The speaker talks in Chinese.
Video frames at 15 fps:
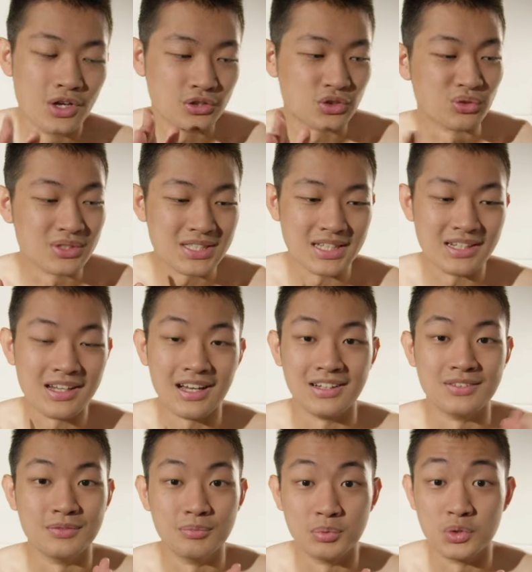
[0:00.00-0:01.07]
中间呐，
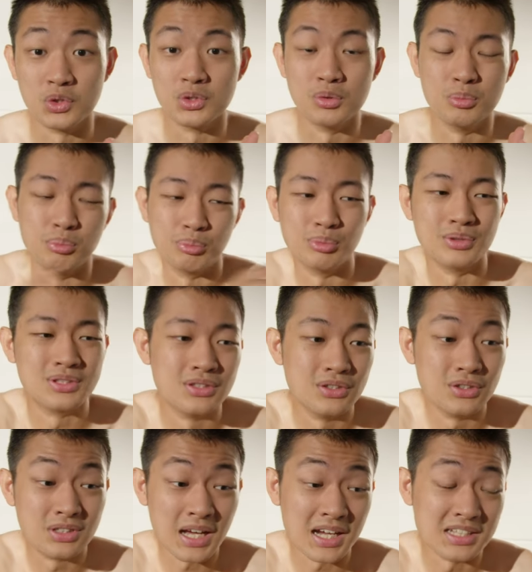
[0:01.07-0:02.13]
就是不是
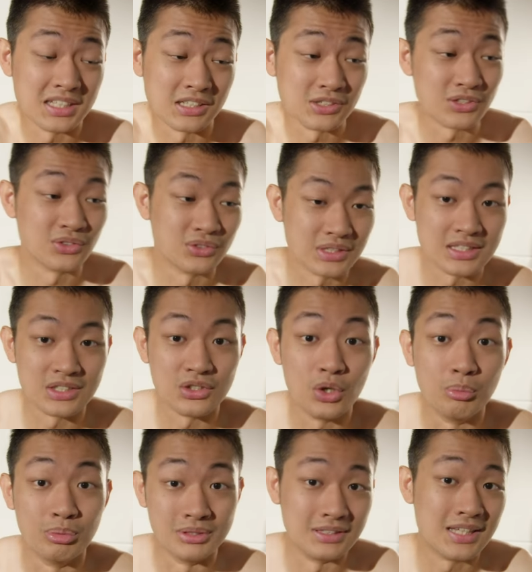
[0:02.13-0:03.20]
太轻松，但是又
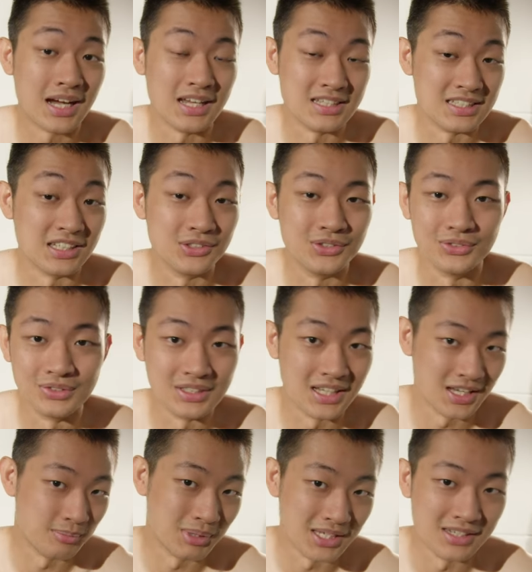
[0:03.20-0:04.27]
不是太辛苦那一
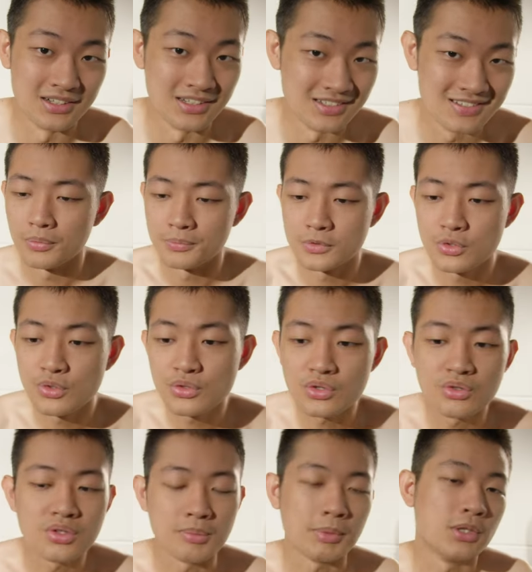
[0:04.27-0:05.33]
批人。军中
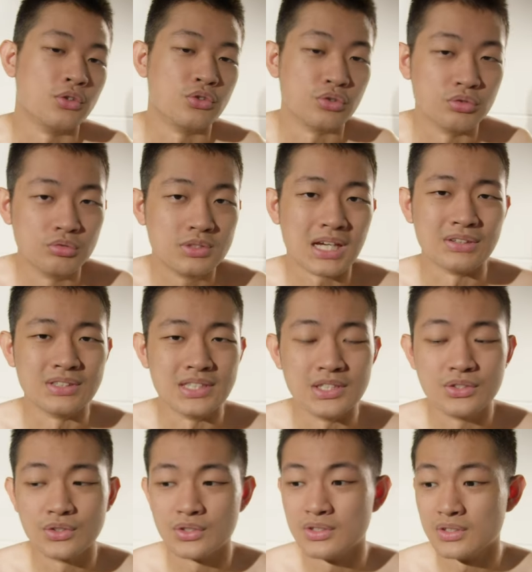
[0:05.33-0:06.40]
里面的除草机就
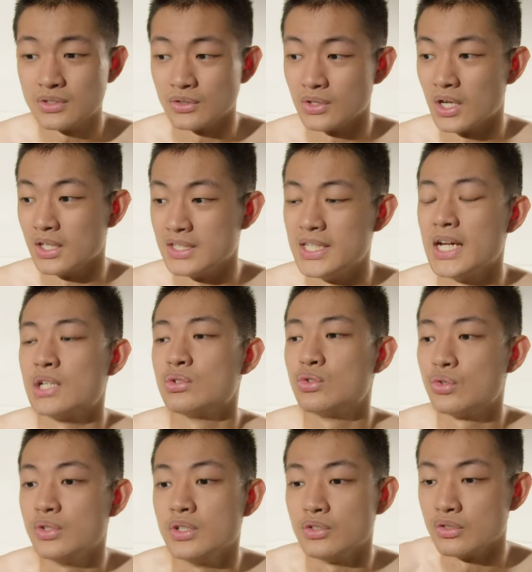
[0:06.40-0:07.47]
是那种很阳
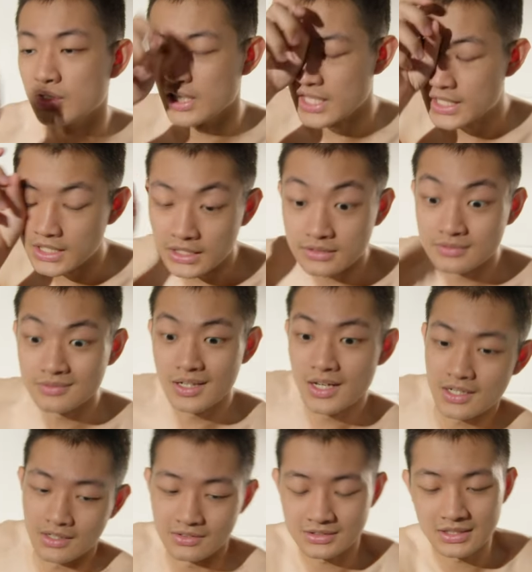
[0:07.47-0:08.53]
春的，就是一根，
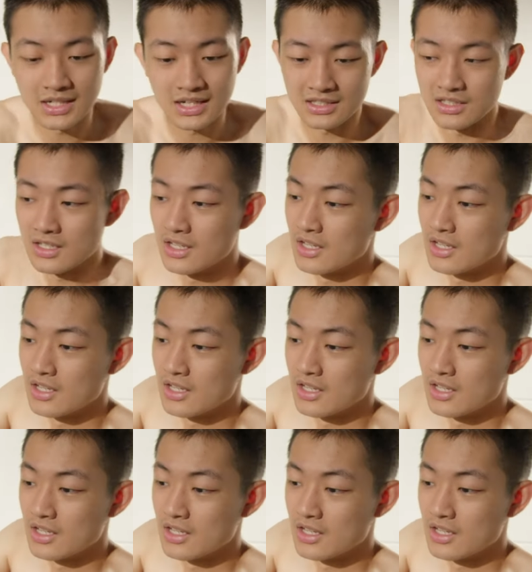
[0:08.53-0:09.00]
然后在那里